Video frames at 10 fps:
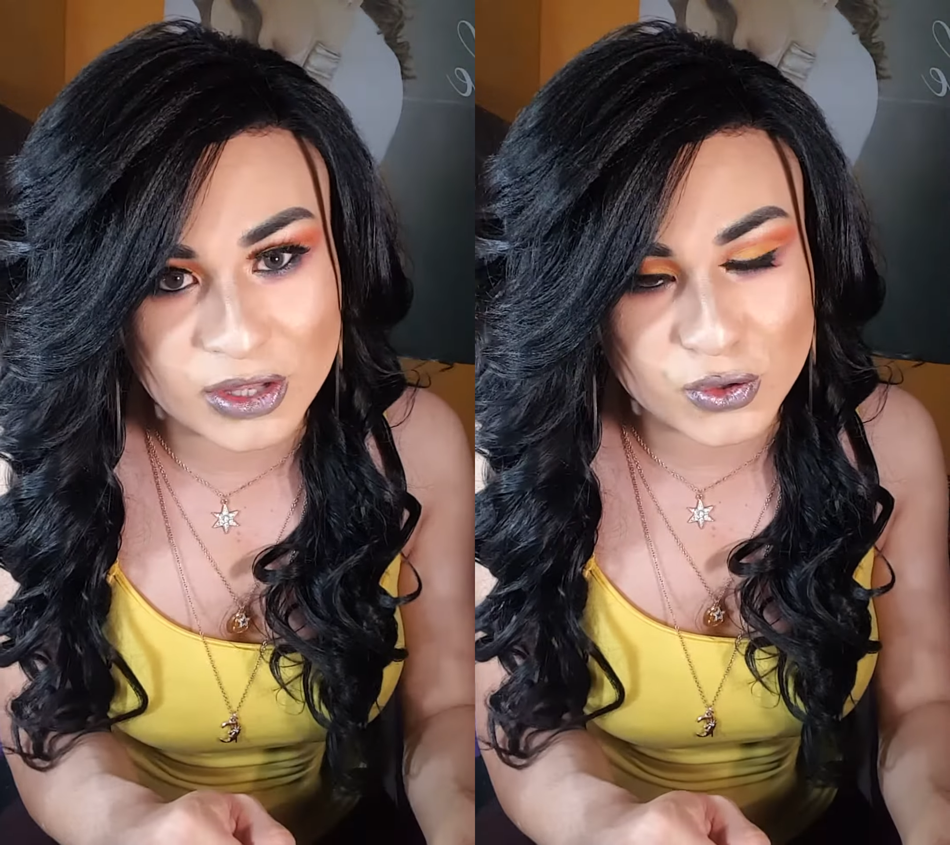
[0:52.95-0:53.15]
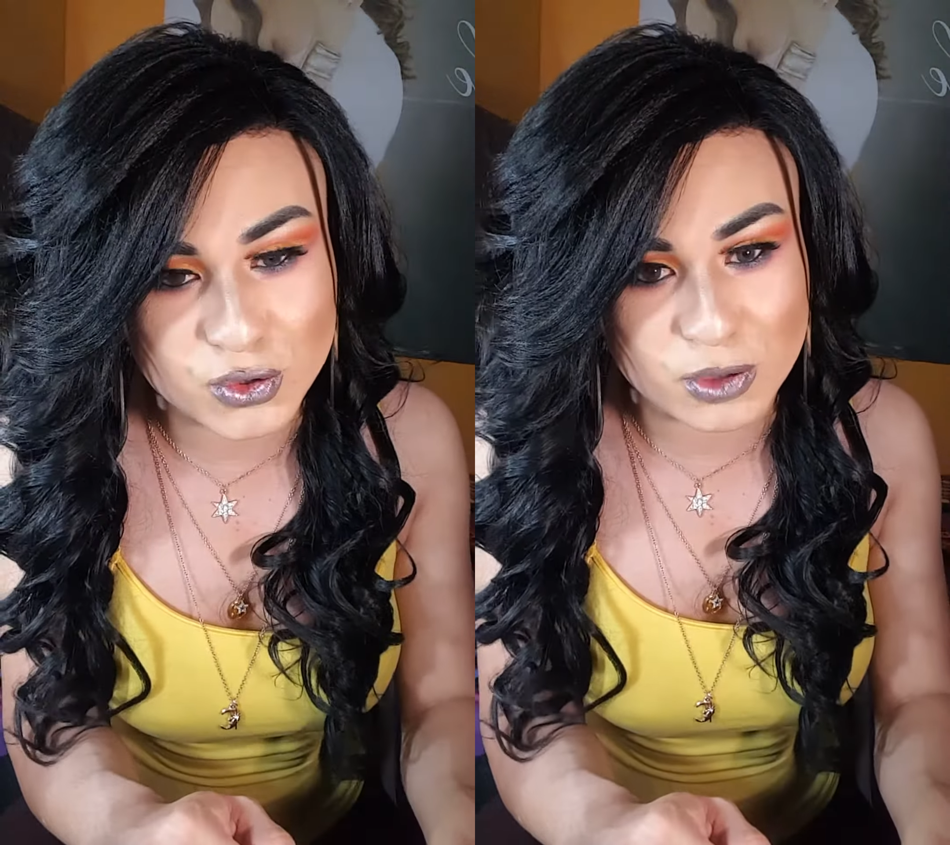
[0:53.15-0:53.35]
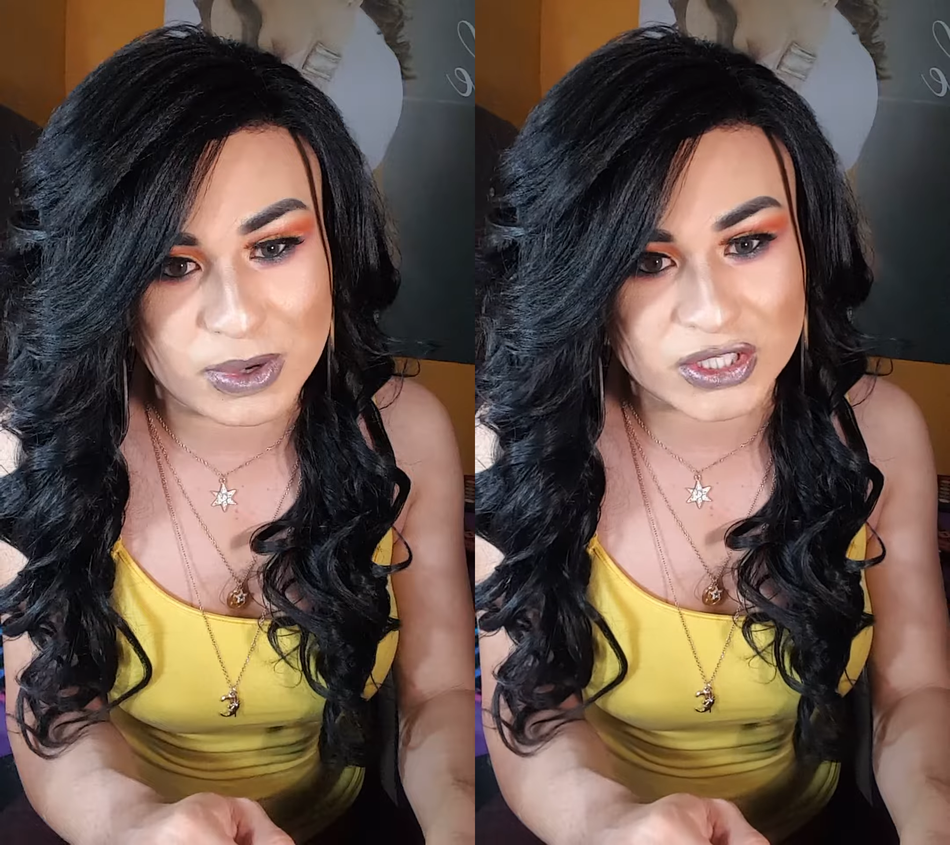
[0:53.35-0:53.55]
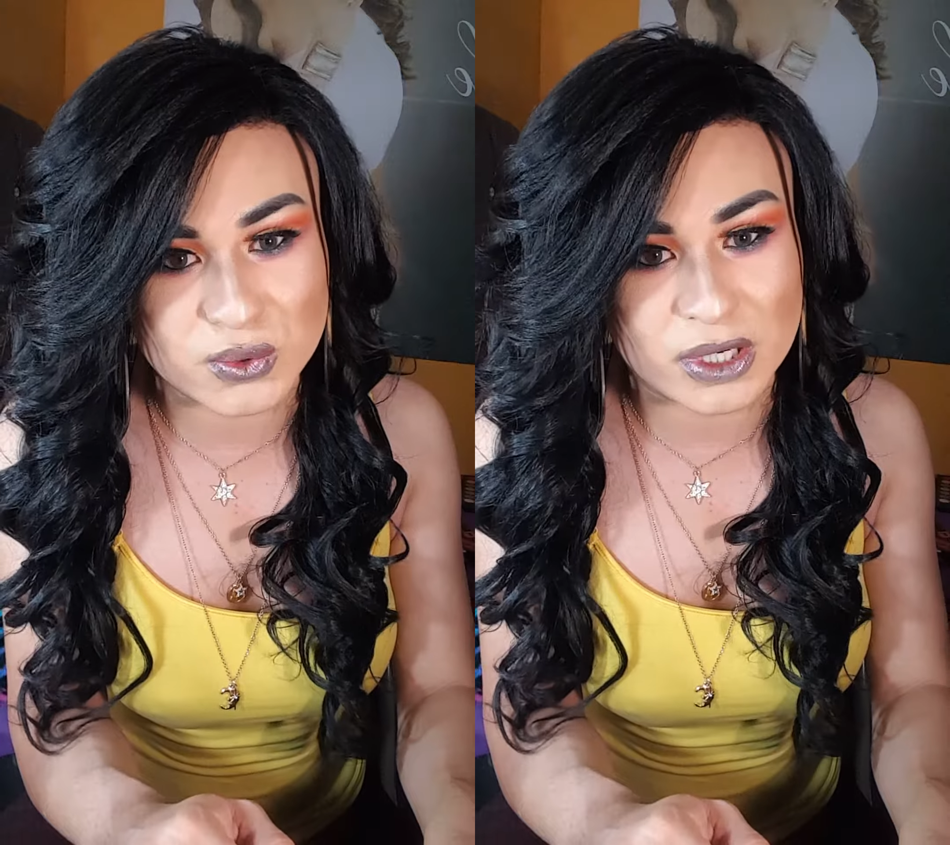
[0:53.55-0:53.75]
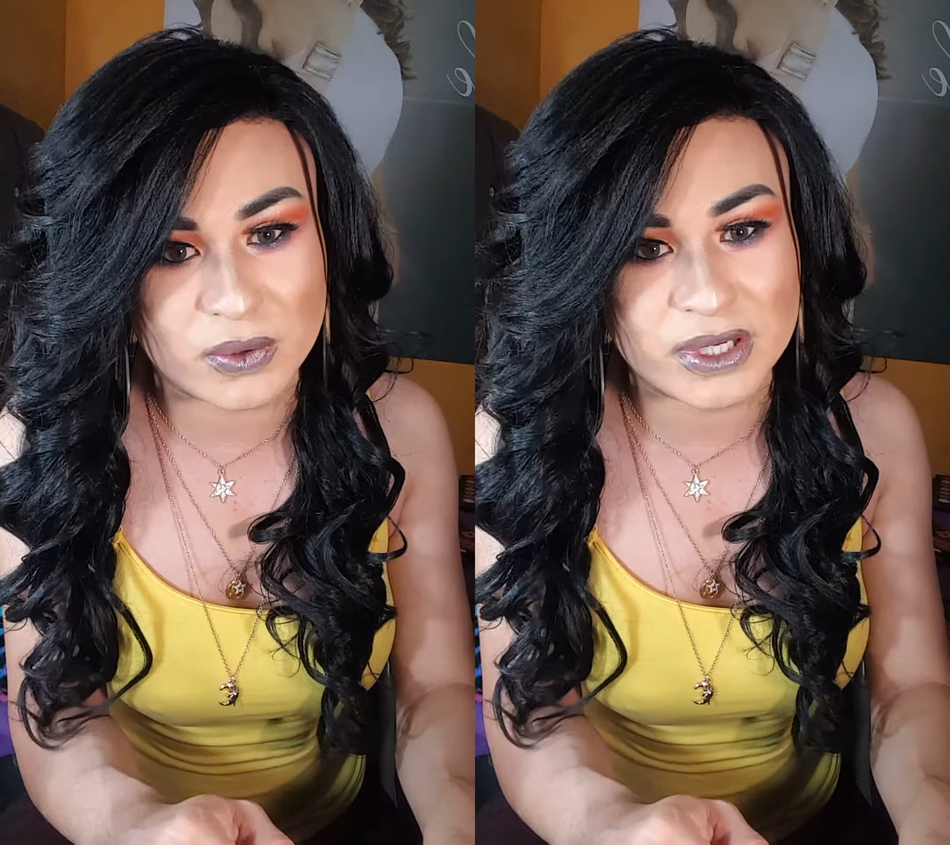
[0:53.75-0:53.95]
de YouTube, La
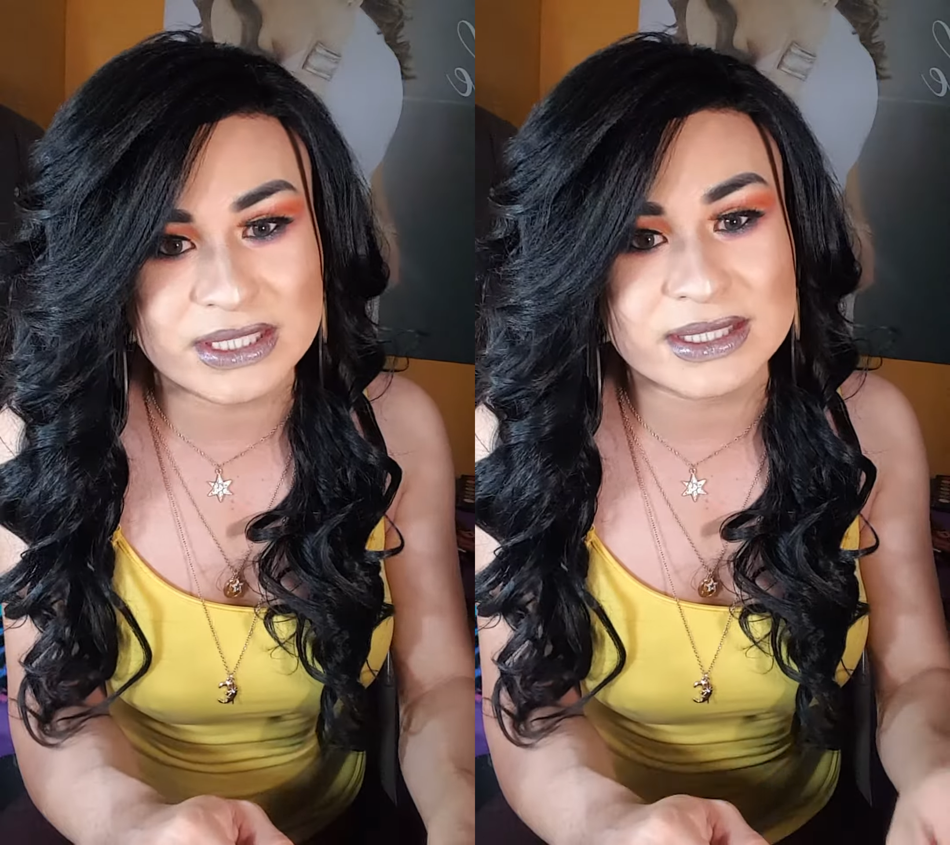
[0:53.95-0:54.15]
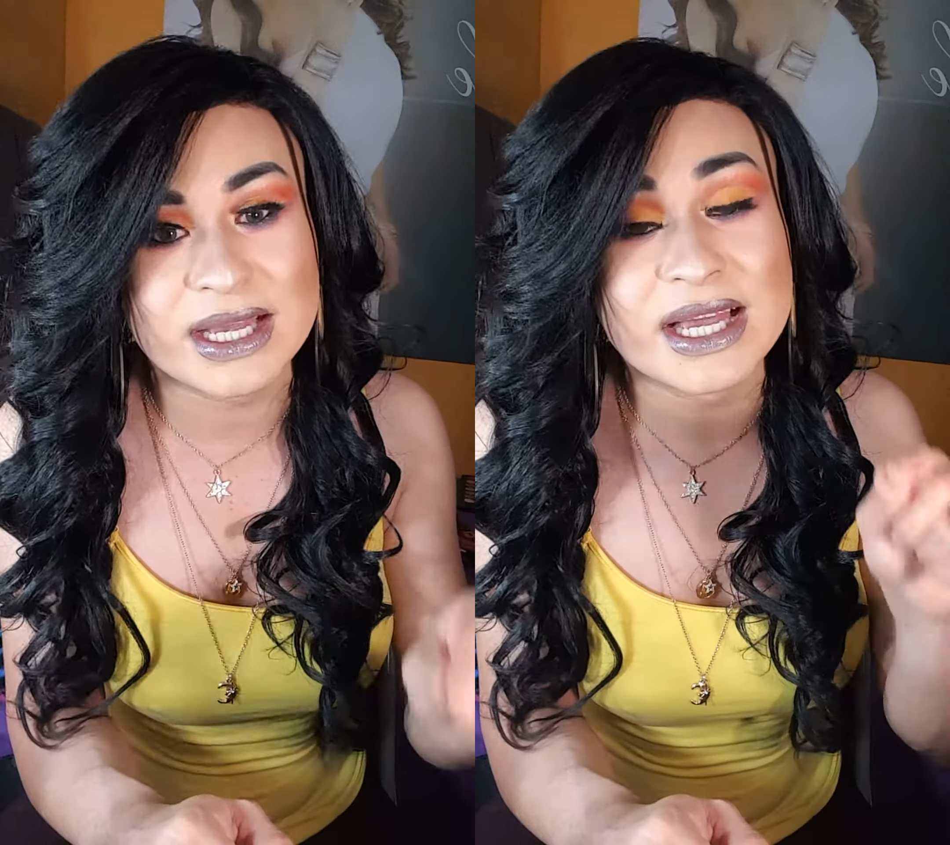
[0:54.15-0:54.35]
Chule Ruiz.